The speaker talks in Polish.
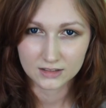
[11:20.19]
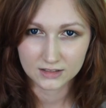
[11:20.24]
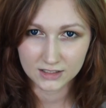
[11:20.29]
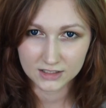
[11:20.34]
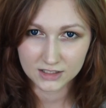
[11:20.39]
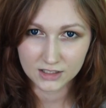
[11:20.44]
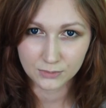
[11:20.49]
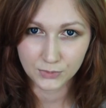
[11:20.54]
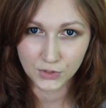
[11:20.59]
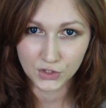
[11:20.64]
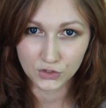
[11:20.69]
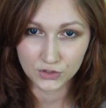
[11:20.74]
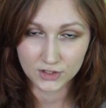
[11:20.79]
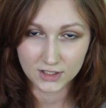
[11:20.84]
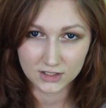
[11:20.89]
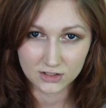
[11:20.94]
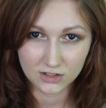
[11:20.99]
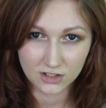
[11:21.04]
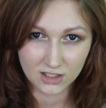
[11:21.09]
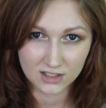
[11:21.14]
Dajcie mi
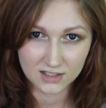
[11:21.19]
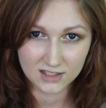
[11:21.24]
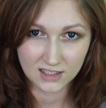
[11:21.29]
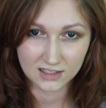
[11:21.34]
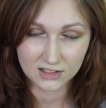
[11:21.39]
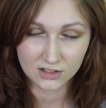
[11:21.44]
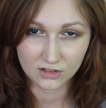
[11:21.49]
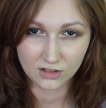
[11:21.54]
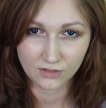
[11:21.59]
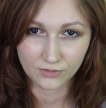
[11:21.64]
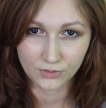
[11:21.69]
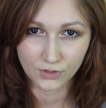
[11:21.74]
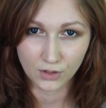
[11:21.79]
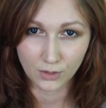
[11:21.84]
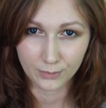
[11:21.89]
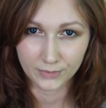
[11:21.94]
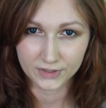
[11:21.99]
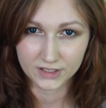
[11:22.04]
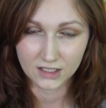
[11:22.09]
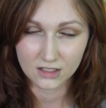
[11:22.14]
koniecznie zdacie o tym w
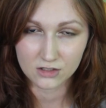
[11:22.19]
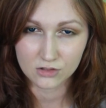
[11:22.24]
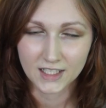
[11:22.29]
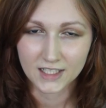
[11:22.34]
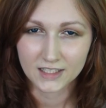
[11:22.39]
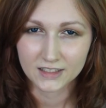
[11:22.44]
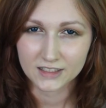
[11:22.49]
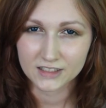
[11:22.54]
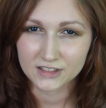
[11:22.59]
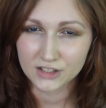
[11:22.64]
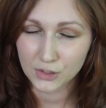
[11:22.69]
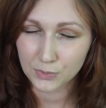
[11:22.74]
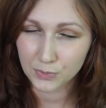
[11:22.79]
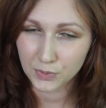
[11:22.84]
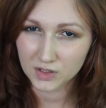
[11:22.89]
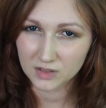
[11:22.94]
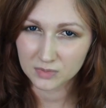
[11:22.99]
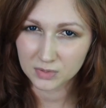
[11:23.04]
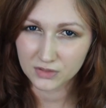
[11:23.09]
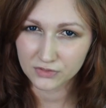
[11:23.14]
komentarzu. Jeżeli
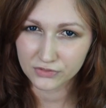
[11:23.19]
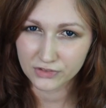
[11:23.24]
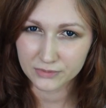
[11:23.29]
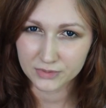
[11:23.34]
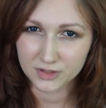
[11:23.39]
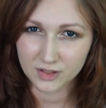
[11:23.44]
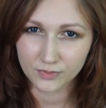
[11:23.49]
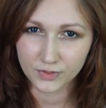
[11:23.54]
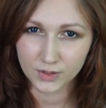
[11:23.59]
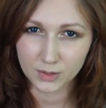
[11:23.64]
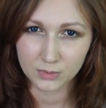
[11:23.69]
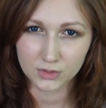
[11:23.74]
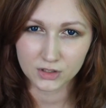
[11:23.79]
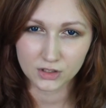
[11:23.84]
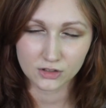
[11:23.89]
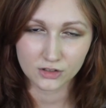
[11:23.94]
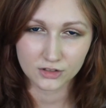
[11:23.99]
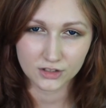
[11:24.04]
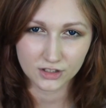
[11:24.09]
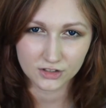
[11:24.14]
podobał Wam się film,
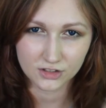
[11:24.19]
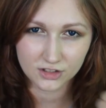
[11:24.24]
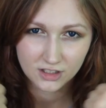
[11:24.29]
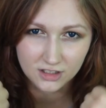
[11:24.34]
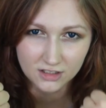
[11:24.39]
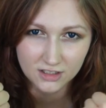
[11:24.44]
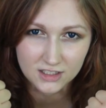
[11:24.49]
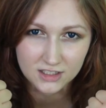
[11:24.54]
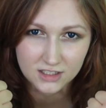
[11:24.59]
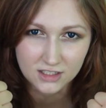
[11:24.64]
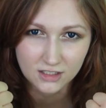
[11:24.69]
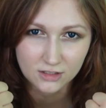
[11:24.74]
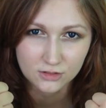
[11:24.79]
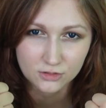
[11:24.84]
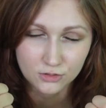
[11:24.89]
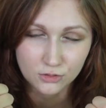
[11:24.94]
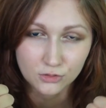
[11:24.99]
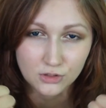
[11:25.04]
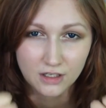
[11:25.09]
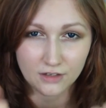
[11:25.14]
to koniecznie dajcie
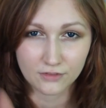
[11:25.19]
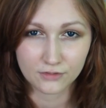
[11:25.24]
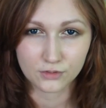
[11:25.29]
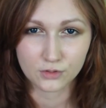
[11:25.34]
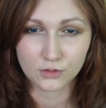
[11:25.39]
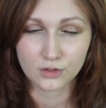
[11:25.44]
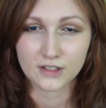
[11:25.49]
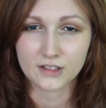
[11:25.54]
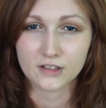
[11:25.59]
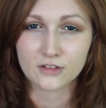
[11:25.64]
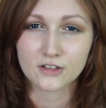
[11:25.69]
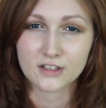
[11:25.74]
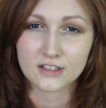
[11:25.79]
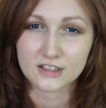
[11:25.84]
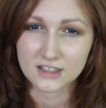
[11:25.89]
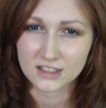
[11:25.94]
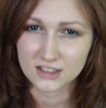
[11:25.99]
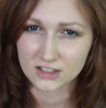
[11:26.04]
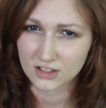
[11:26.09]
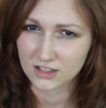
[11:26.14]
kciuka w górę
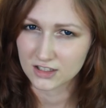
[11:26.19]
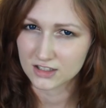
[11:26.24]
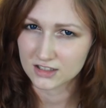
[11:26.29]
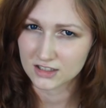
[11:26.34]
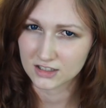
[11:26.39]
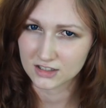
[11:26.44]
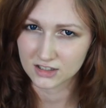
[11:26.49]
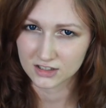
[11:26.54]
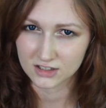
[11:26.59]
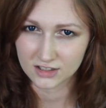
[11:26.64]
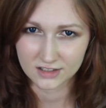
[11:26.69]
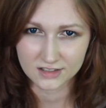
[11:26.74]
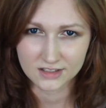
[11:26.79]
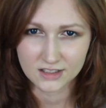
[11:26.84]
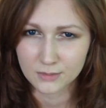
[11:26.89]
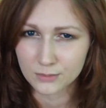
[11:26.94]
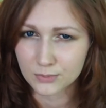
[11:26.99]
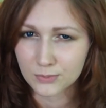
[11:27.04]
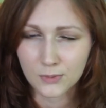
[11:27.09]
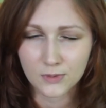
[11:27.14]
oraz jeżeli chcecie się z
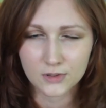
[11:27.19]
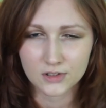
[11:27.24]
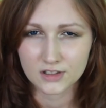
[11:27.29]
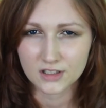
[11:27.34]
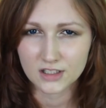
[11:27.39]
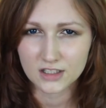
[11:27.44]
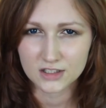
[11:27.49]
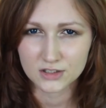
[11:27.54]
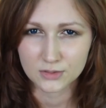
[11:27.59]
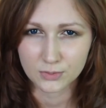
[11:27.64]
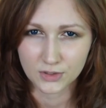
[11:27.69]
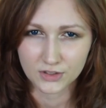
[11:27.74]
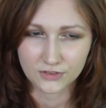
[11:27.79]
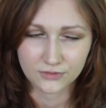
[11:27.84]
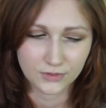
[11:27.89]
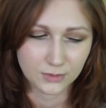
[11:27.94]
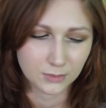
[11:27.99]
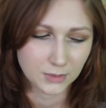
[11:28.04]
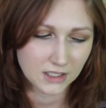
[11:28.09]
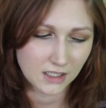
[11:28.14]
kim podzielić
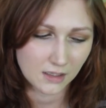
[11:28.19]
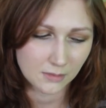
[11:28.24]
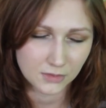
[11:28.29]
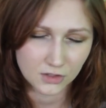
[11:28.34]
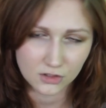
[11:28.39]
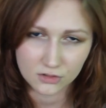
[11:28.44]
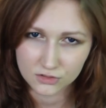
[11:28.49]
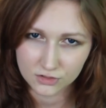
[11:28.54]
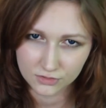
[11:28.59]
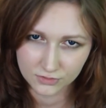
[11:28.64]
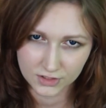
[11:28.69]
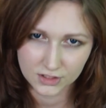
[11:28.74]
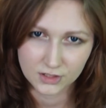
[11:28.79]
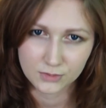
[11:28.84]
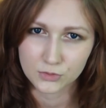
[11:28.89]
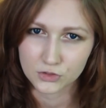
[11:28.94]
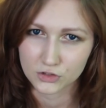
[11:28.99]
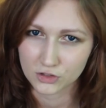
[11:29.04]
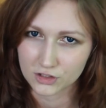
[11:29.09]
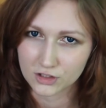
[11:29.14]
moim filmikiem, to
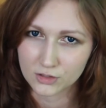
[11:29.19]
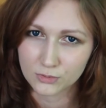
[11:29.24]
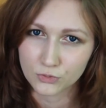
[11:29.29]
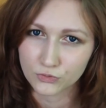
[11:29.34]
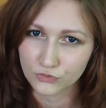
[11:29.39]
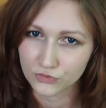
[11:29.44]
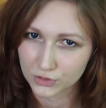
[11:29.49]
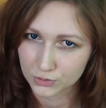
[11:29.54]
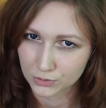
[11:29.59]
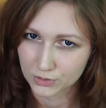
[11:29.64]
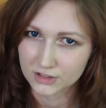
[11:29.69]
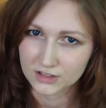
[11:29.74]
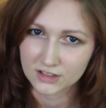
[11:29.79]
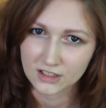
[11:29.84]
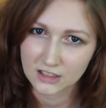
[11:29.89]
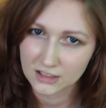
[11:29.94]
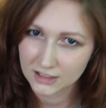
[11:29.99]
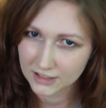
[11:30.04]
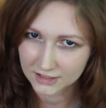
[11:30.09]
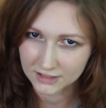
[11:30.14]
oczywiście możecie mu wysłać
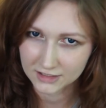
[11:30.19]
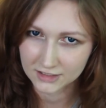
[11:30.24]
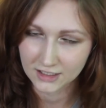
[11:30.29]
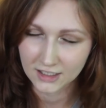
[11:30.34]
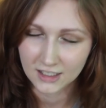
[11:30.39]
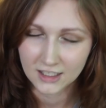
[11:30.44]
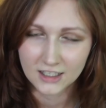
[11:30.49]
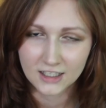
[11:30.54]
ten link.